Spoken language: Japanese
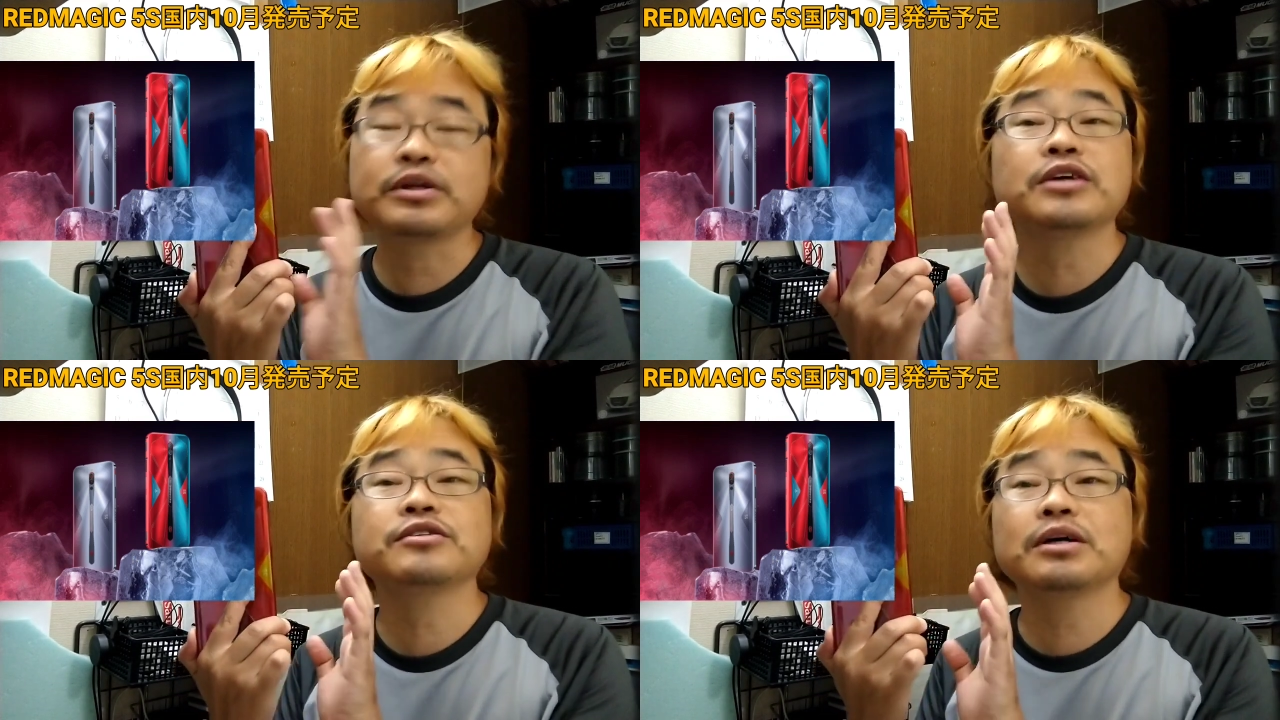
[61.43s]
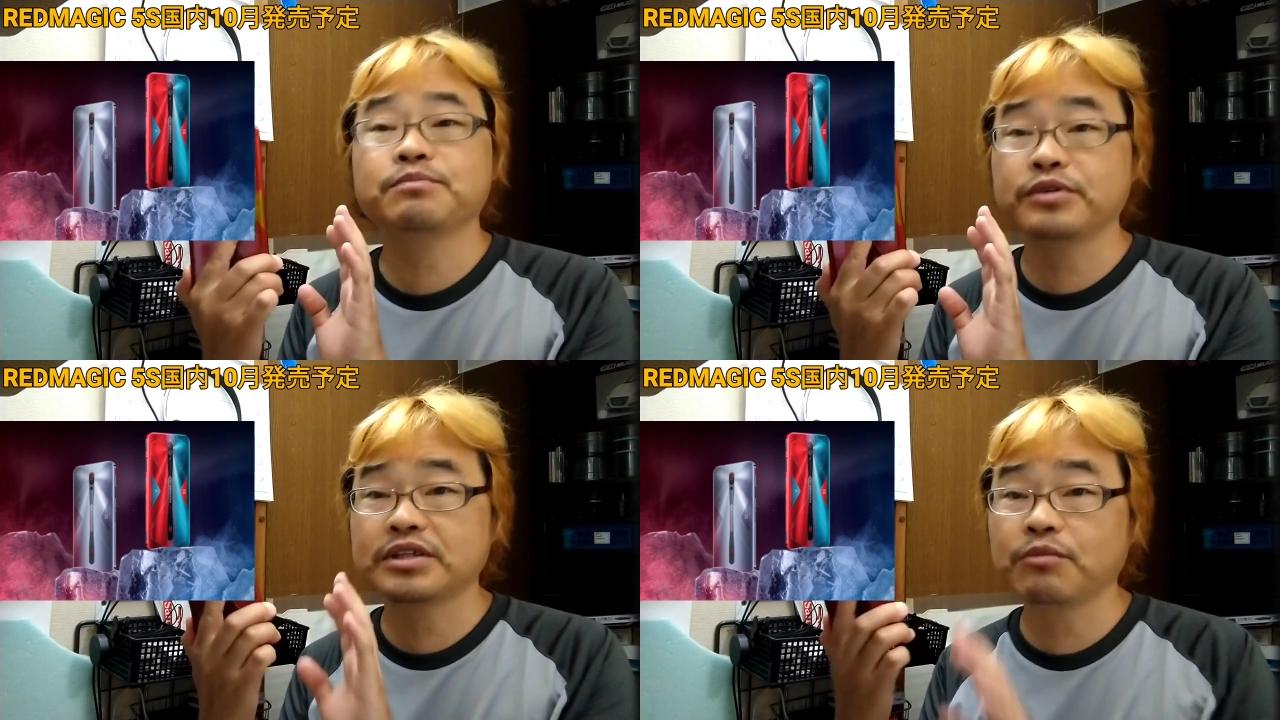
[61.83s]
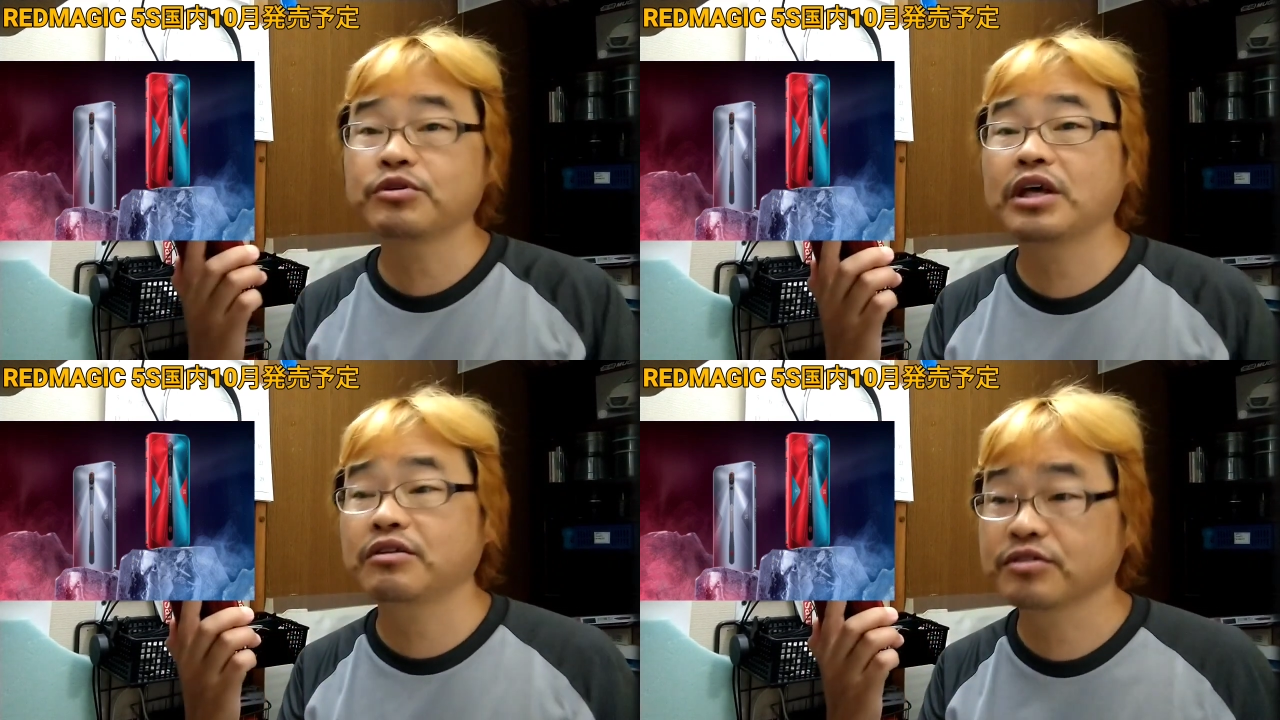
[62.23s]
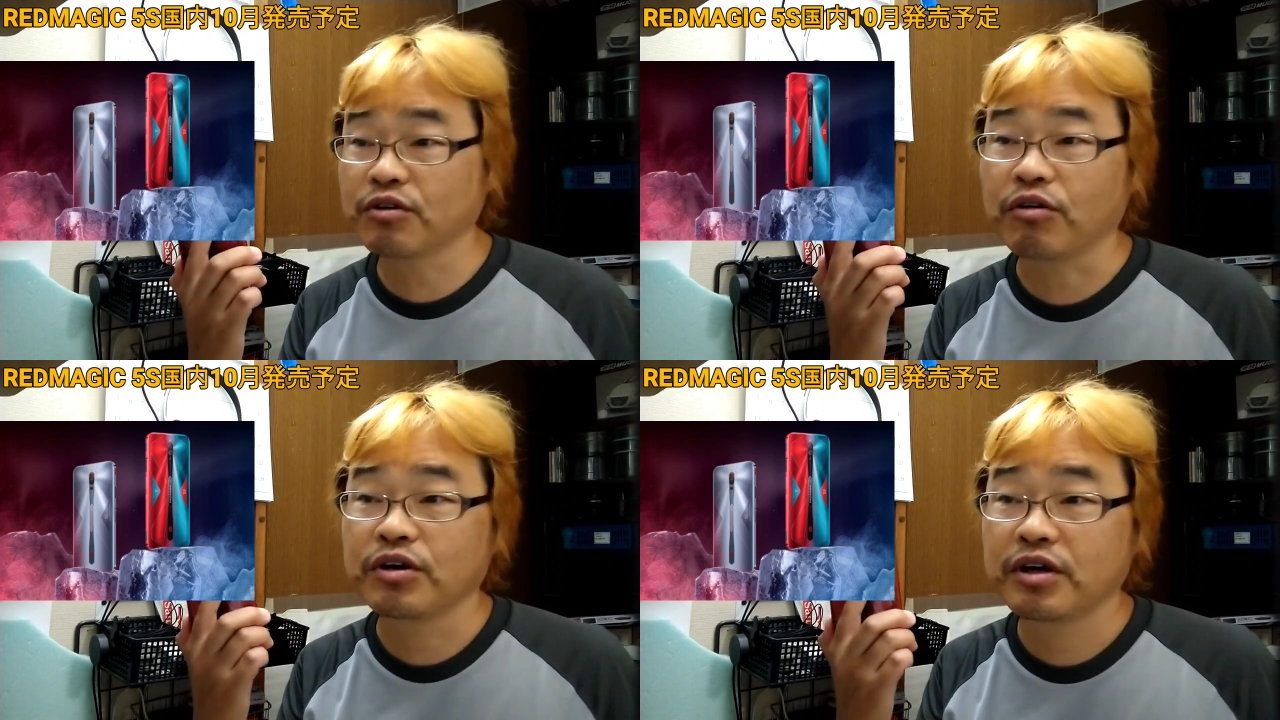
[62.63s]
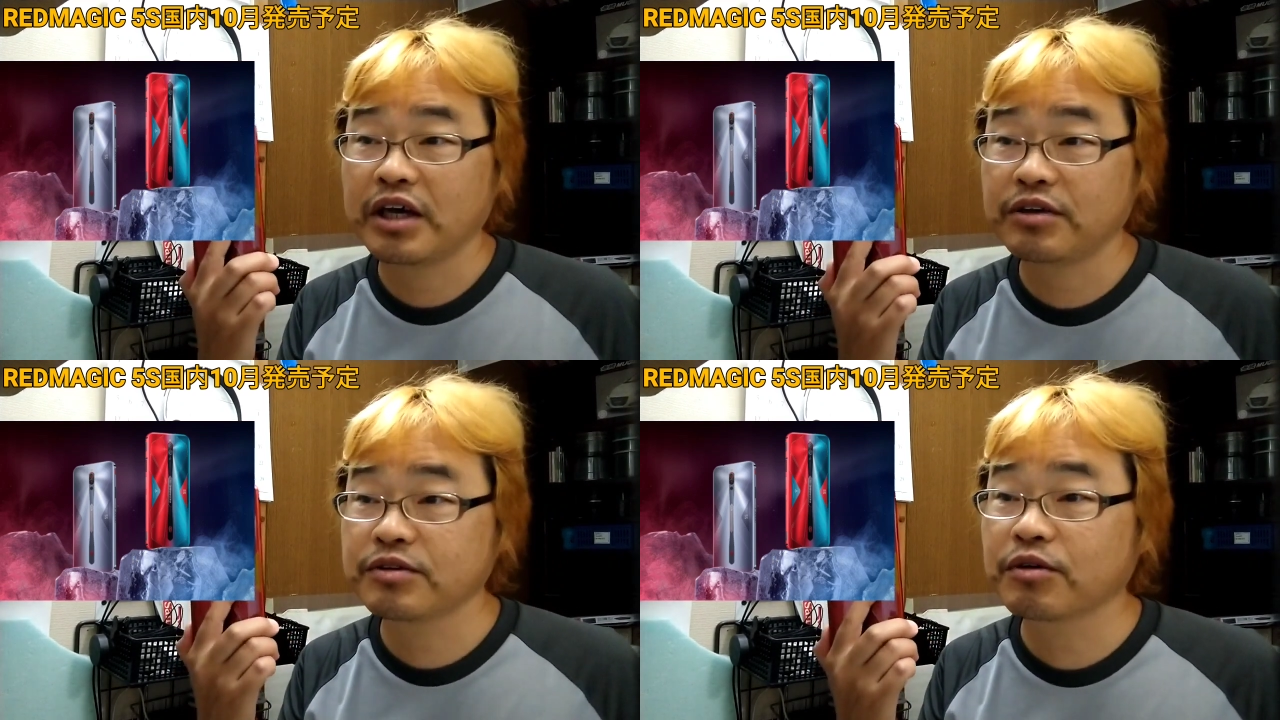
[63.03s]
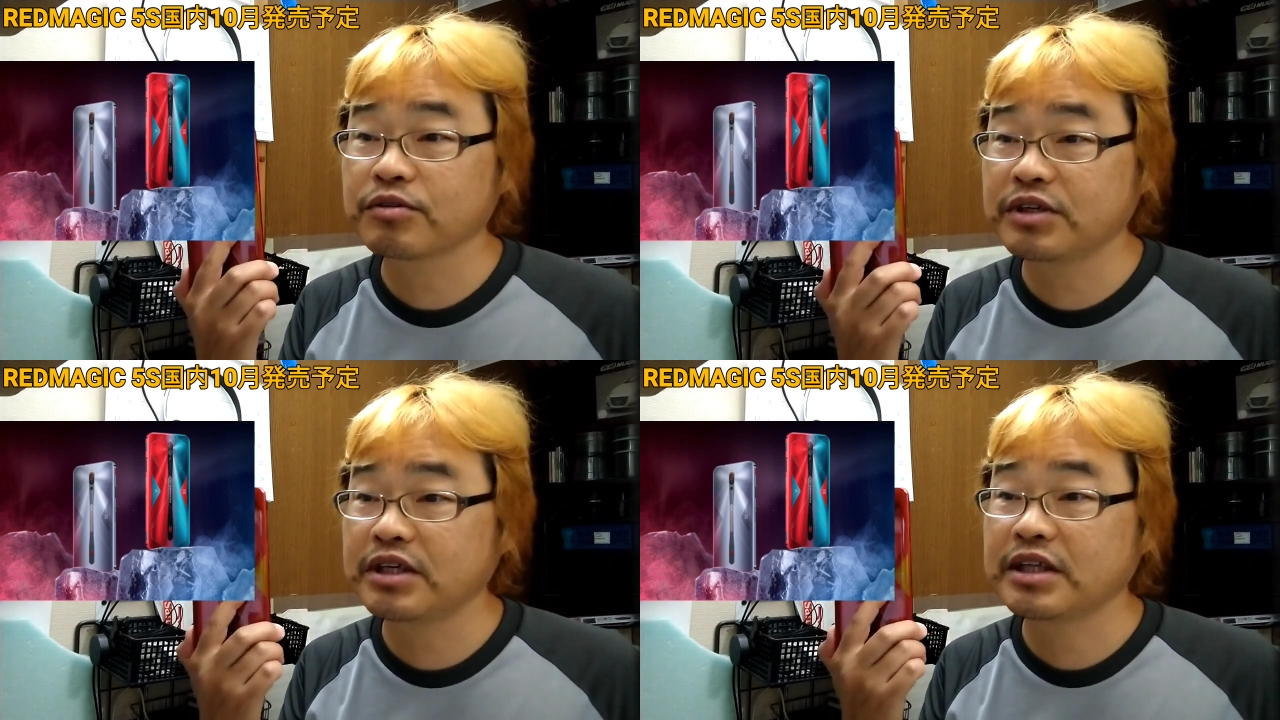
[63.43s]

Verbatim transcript: ブラッシュアップしたモデルということ